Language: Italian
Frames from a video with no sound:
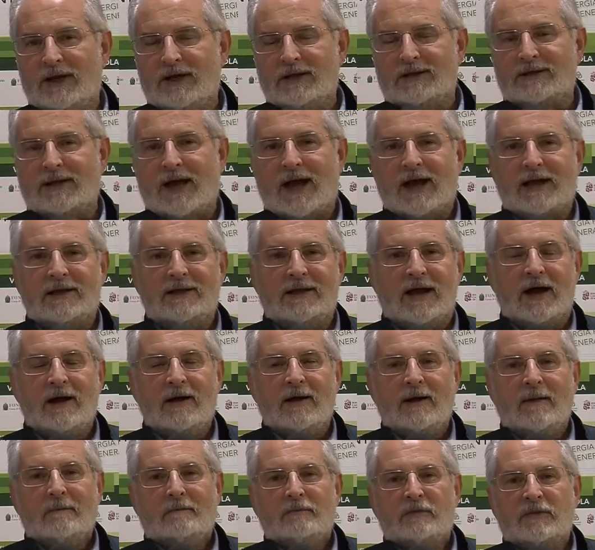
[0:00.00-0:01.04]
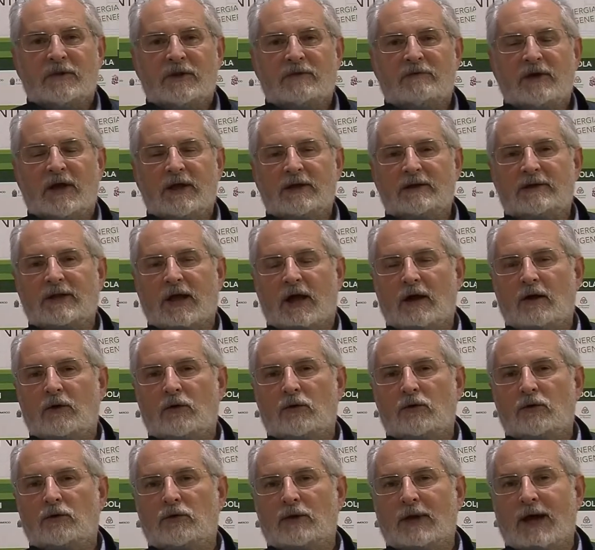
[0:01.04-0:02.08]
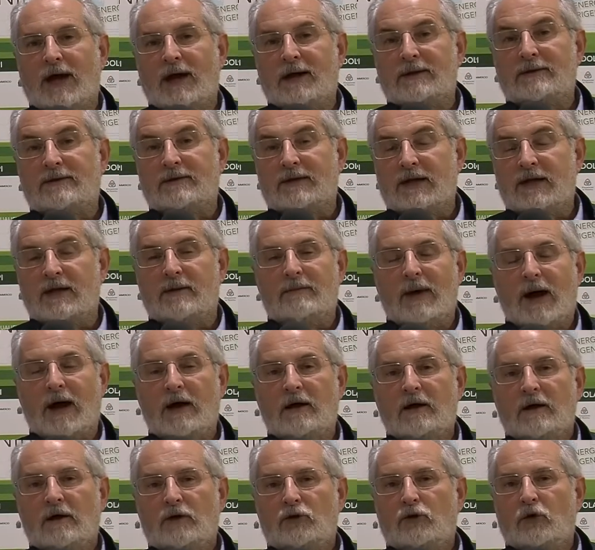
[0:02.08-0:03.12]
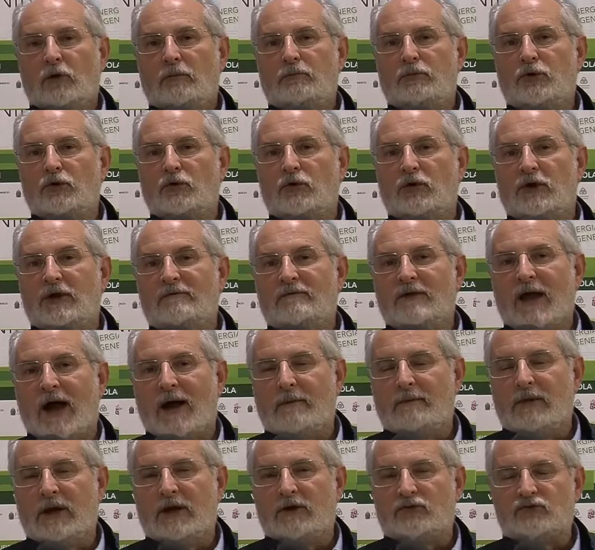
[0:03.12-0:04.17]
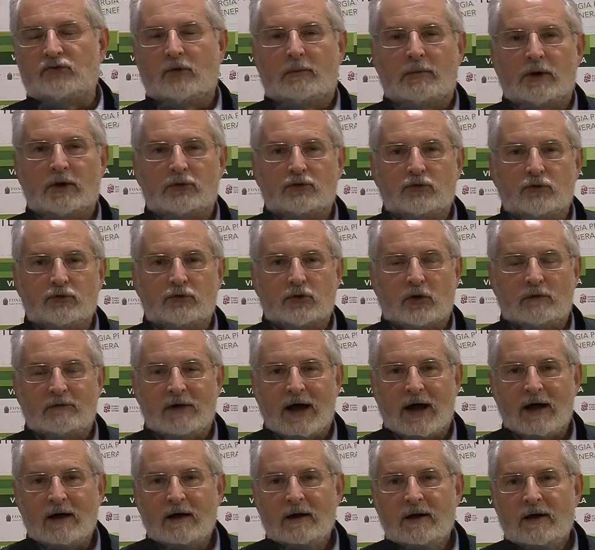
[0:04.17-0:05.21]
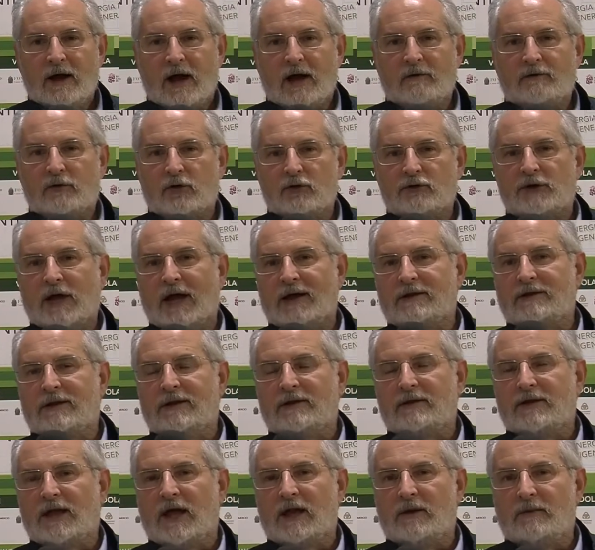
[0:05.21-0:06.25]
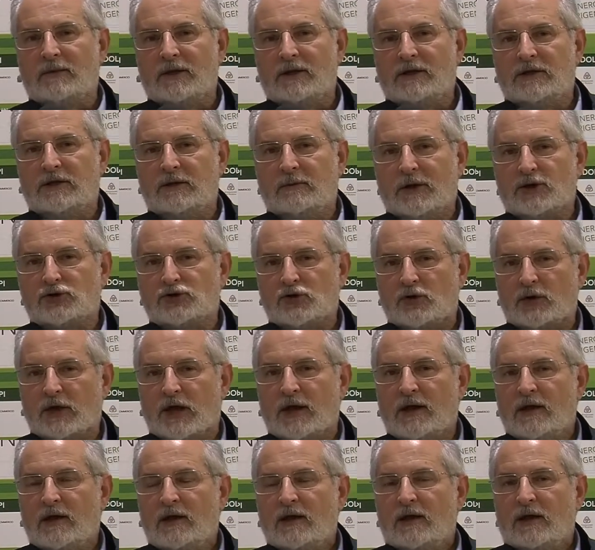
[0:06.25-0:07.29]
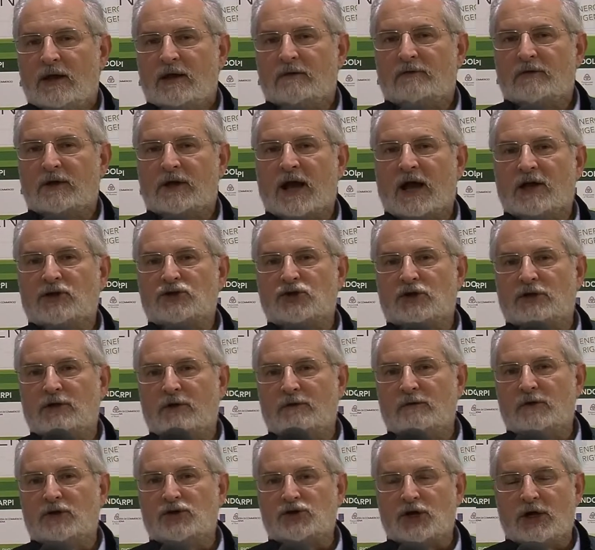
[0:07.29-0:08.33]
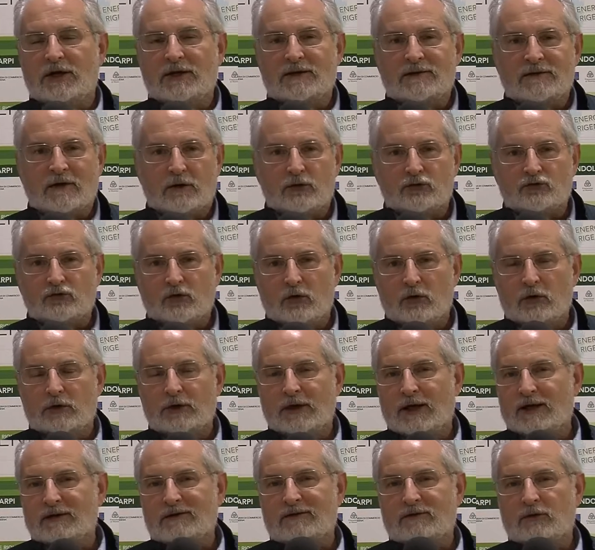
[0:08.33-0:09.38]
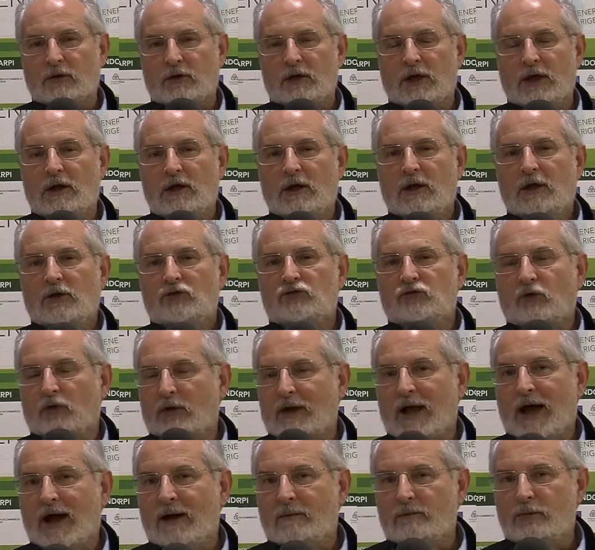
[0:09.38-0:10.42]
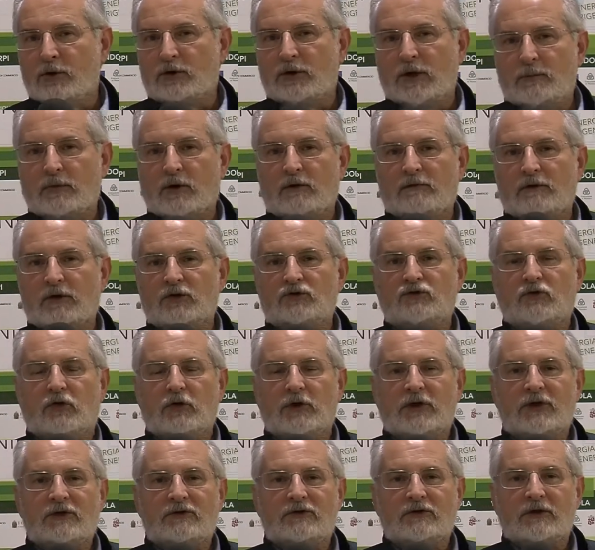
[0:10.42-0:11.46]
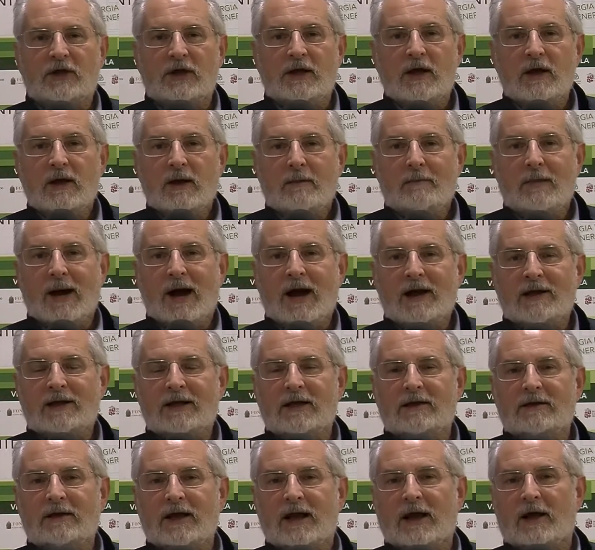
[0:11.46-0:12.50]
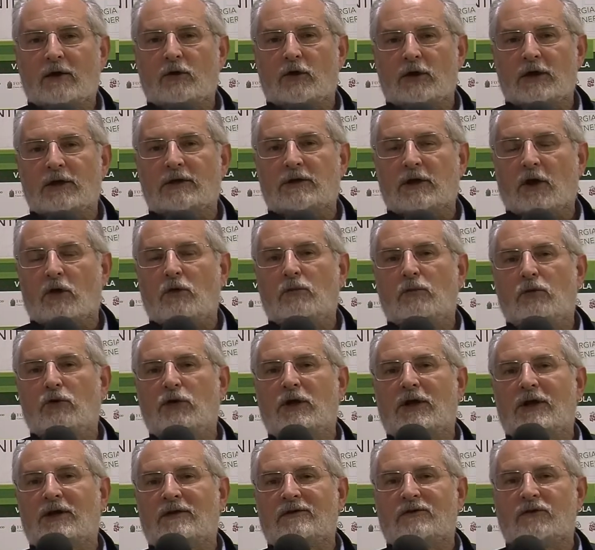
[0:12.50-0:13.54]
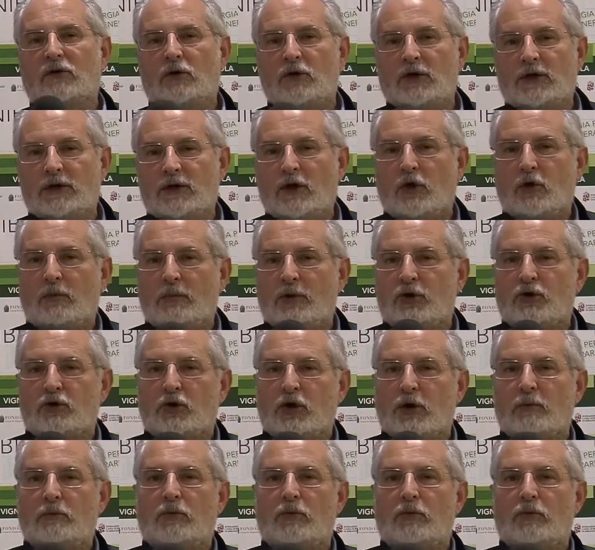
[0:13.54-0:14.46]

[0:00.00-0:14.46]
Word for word: l'Italia diventa un tema non più rinviabile, soprattutto va affrontato risultati in termini di maggiore efficacia ed efficienza non solo nell'azione sul campo dei professionisti ma anche nella corretta comunicazione dell'opinione